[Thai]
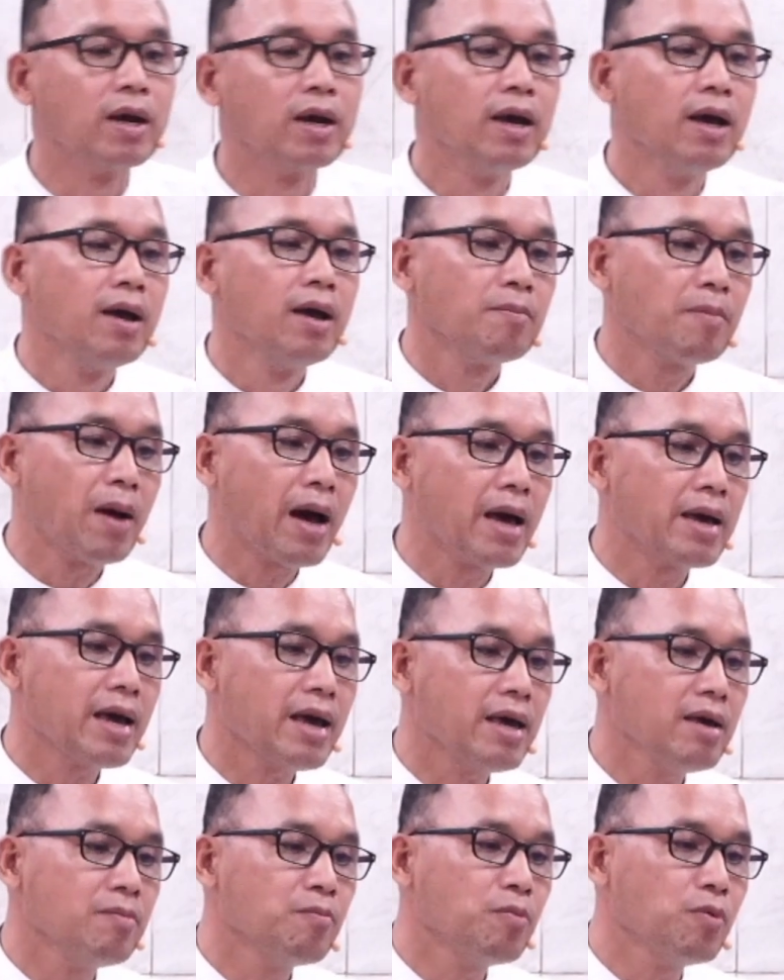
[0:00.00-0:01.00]
ไปให้
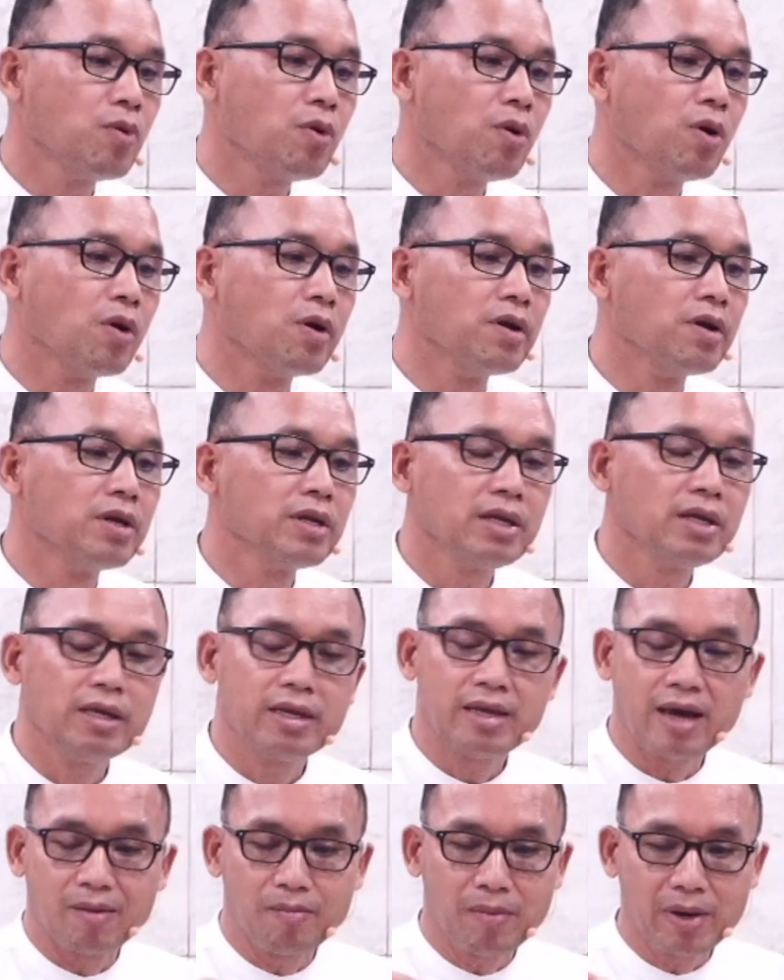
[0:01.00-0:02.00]
ผู้คนที่ยั
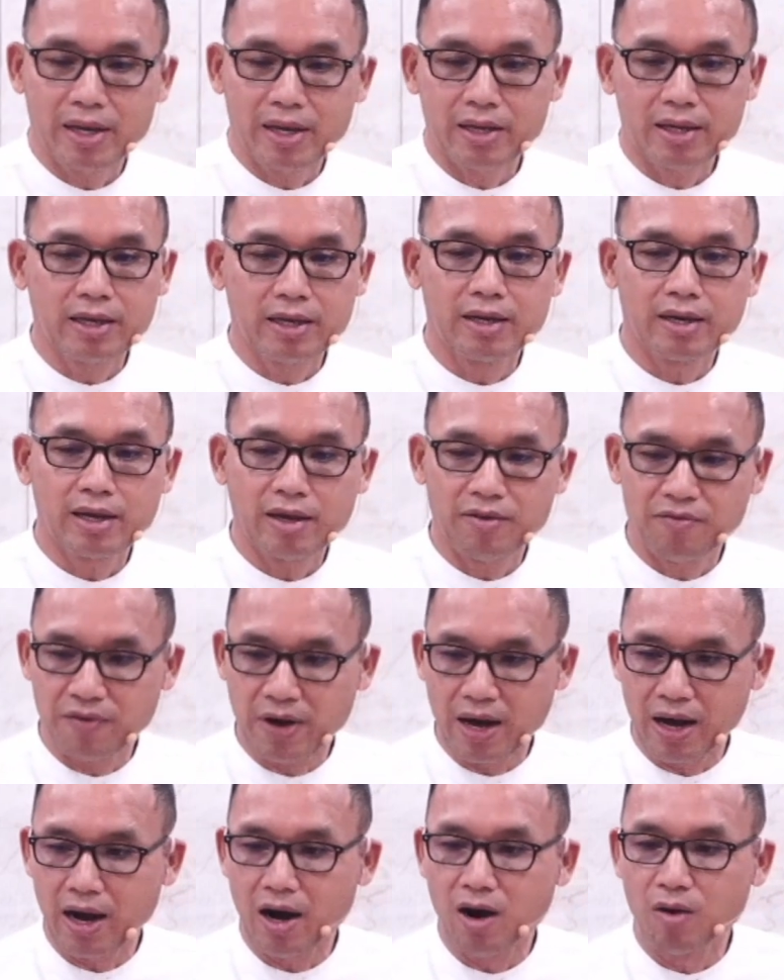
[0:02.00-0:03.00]
งไม่ได้ยินได้ฟัง
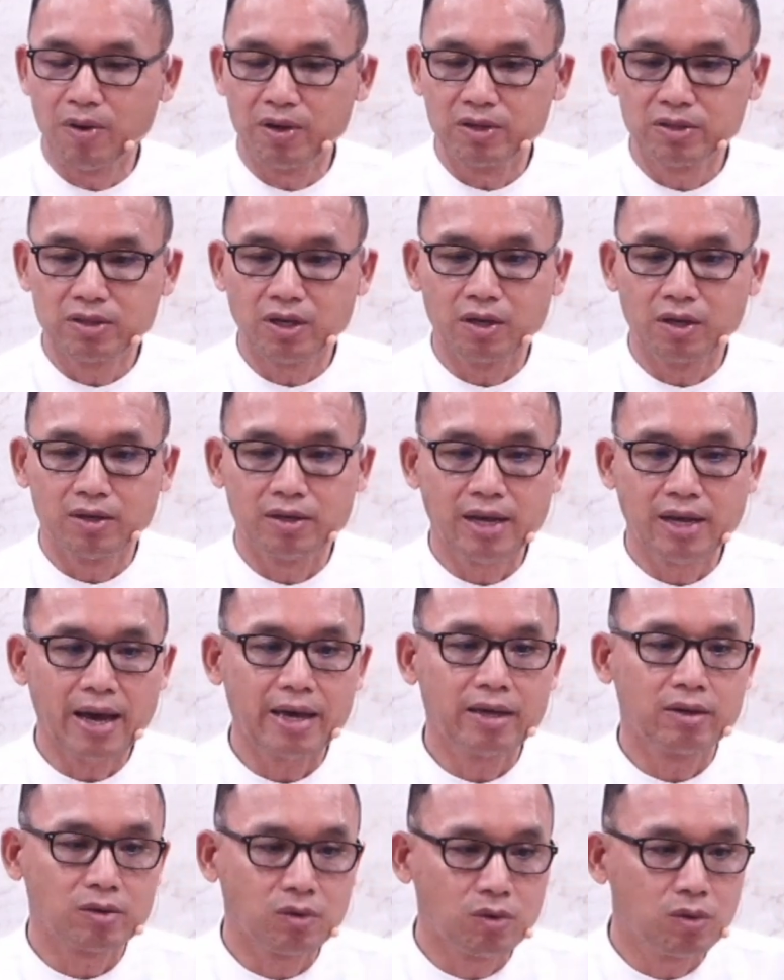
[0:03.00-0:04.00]
ข่าวประเสริฐ ได้
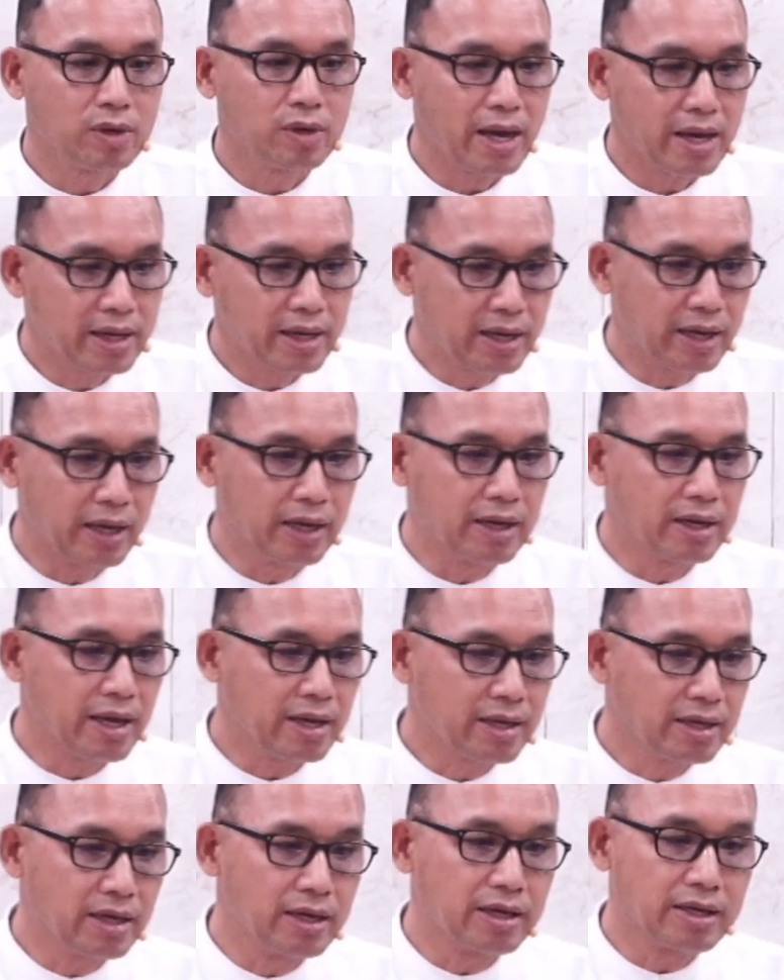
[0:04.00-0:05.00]
รู้ได้เห็นได้
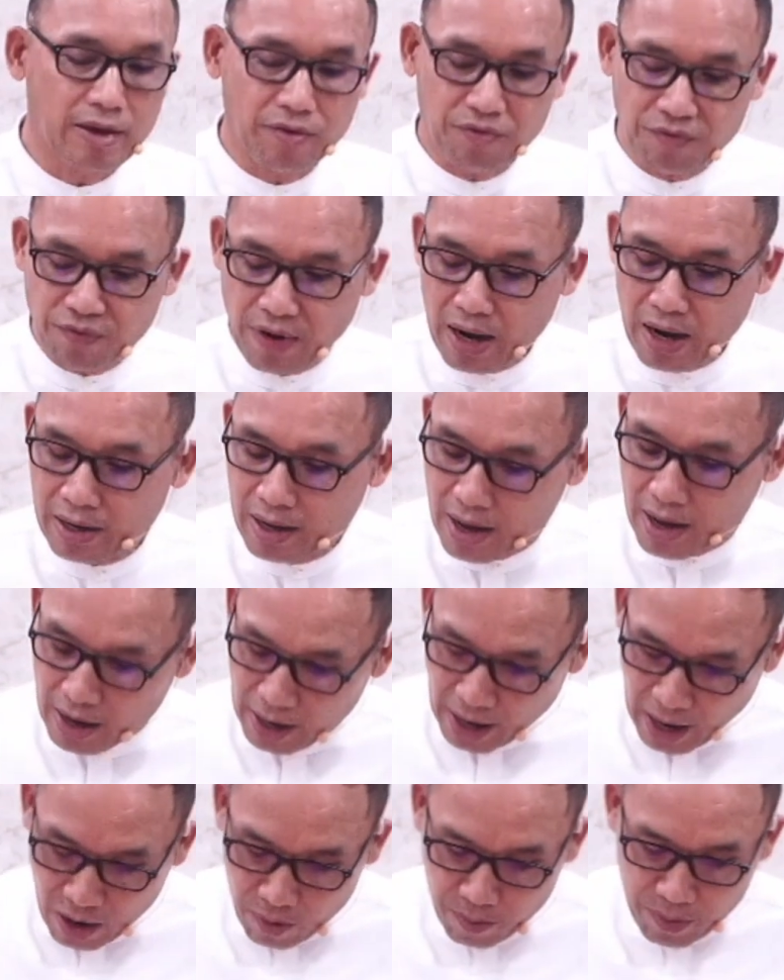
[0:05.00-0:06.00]
ยินได้ฟัง
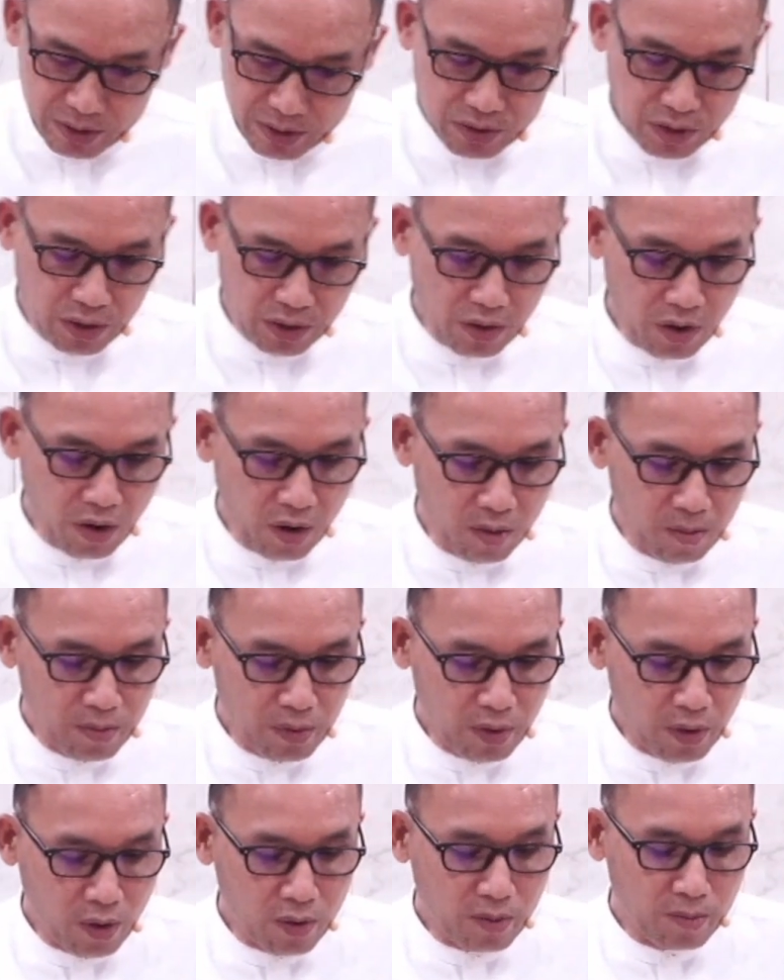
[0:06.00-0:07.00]
ข่าวประเสริฐของพระ
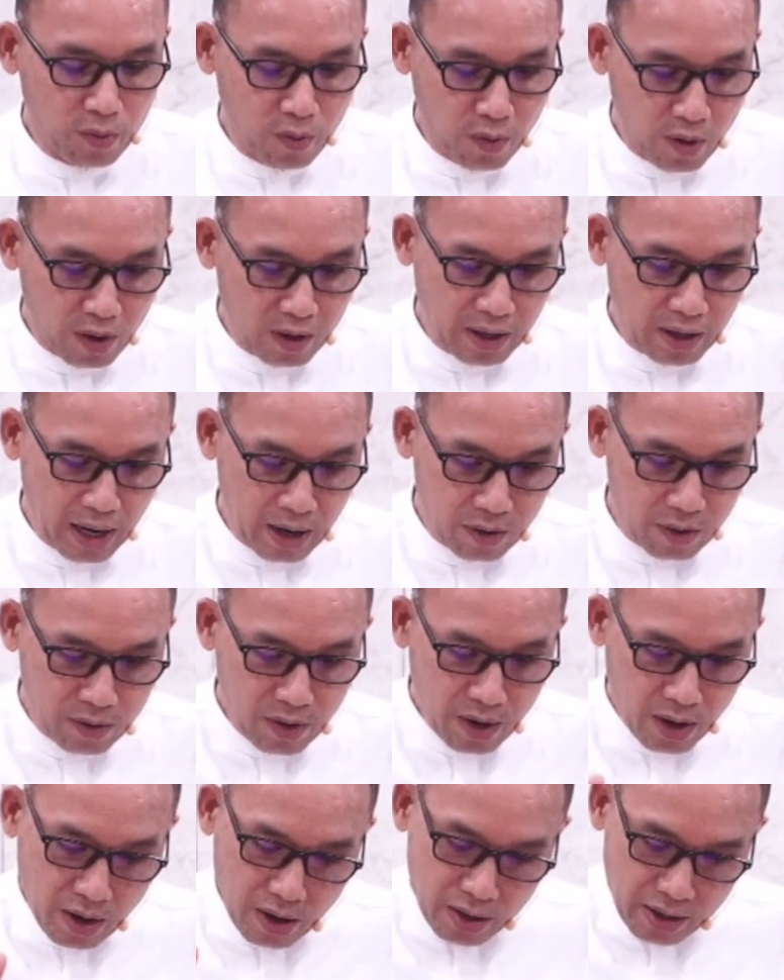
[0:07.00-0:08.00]
องค์พวกเขา
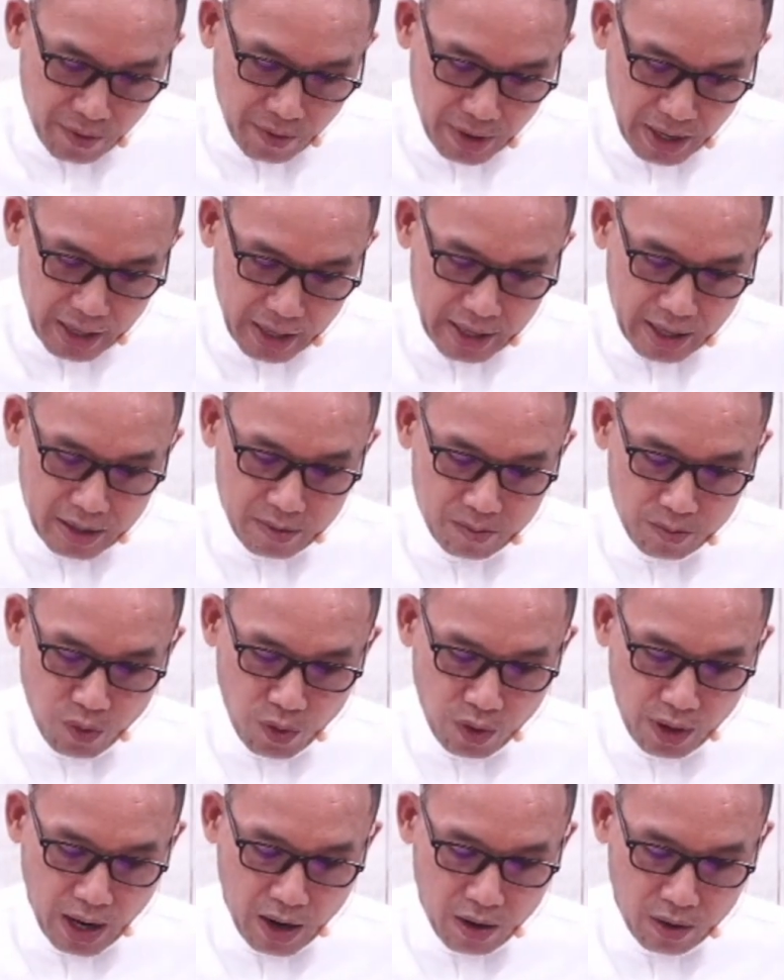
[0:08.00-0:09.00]
ในเวลานั้นพวก
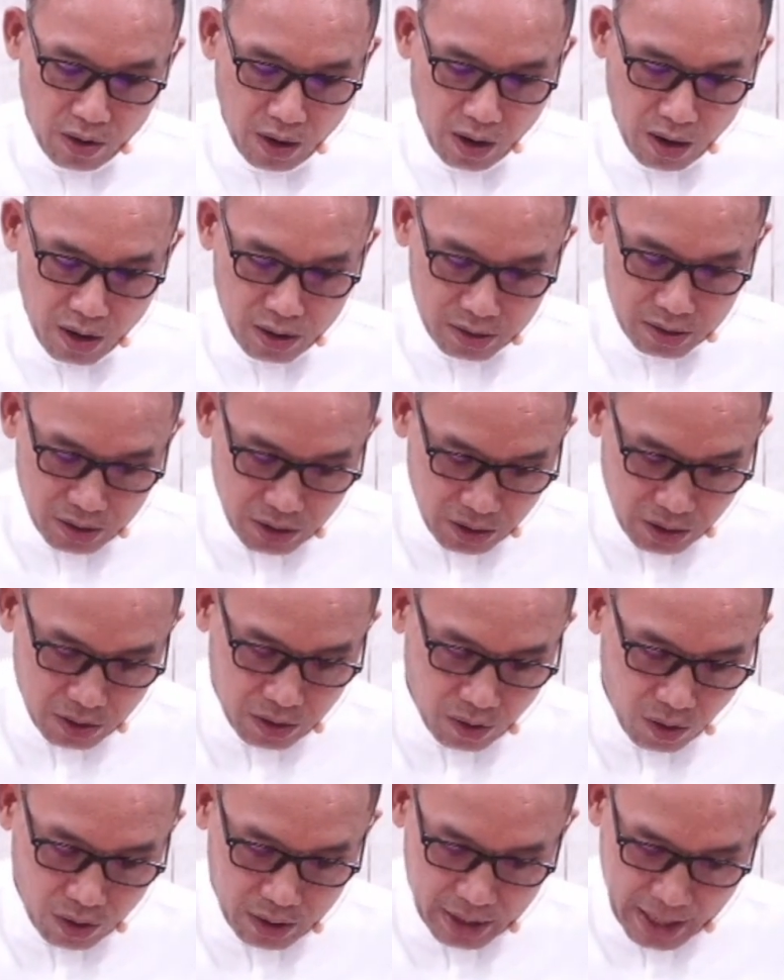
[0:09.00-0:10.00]
เขาก็ถืออ
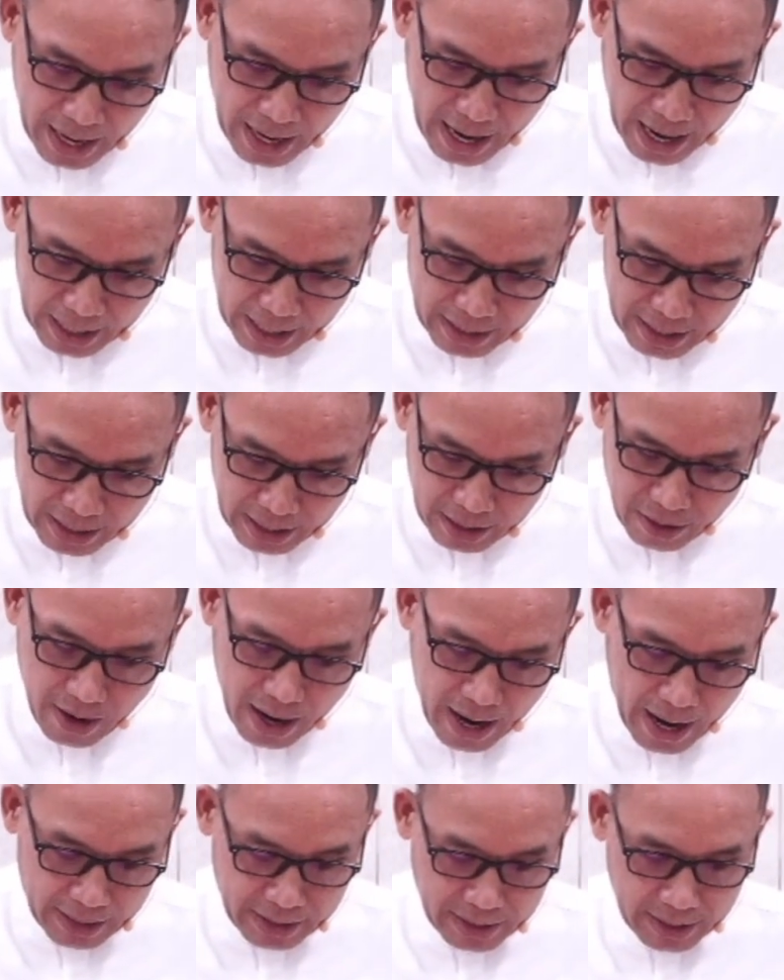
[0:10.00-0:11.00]
ดอาหารและก็อ
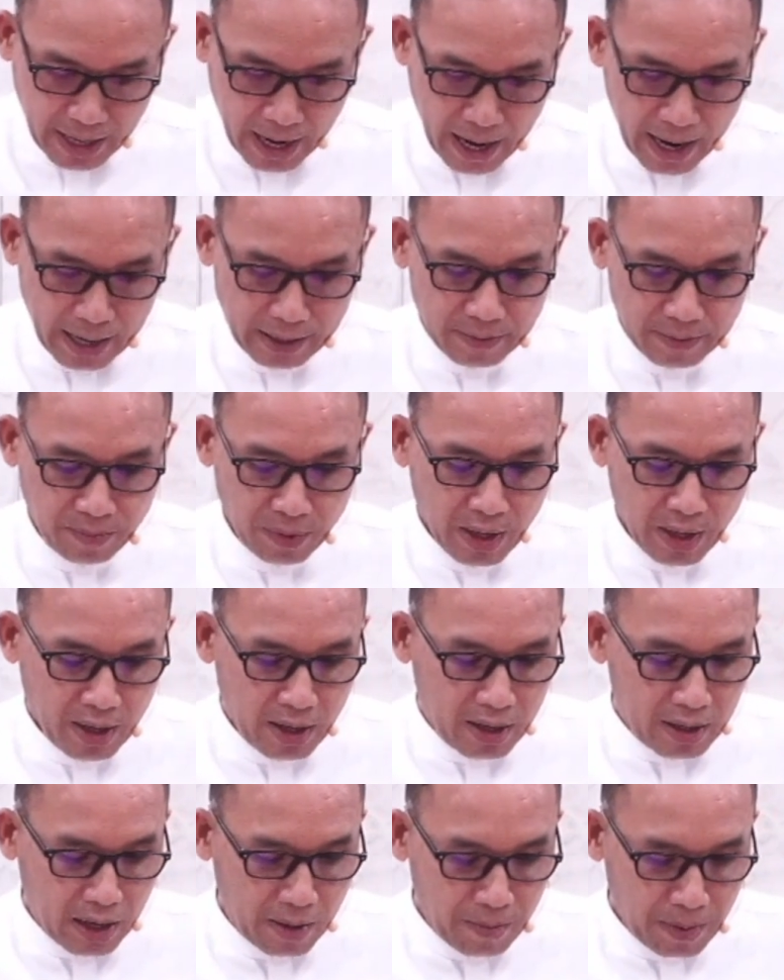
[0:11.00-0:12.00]
ธิษฐาน
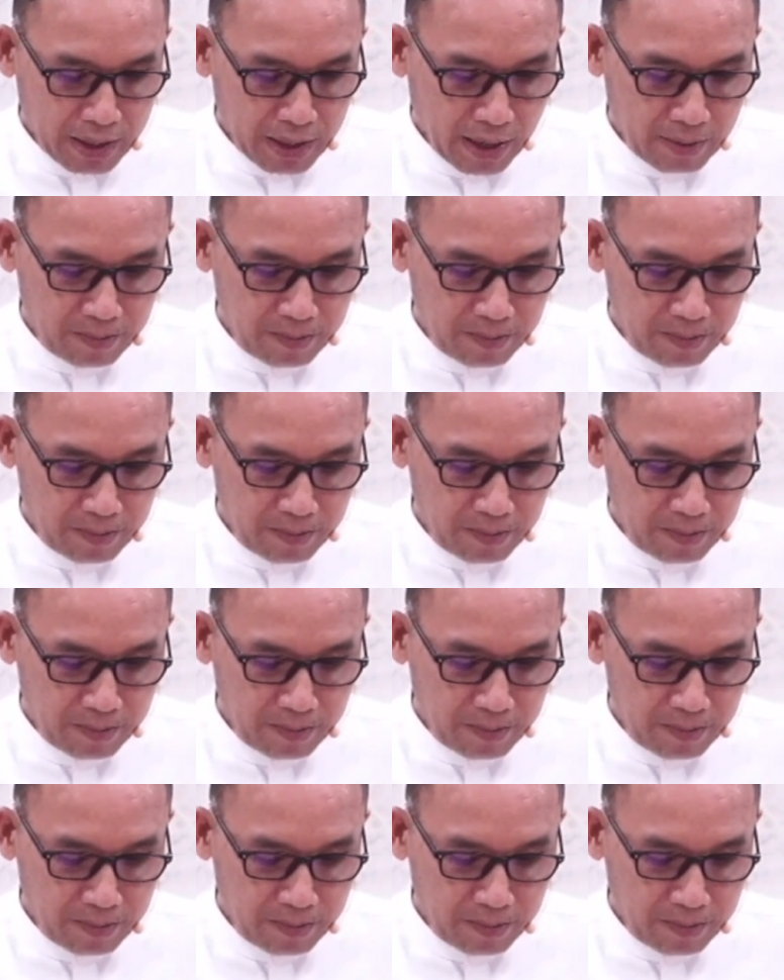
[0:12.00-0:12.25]
ในพระธรรม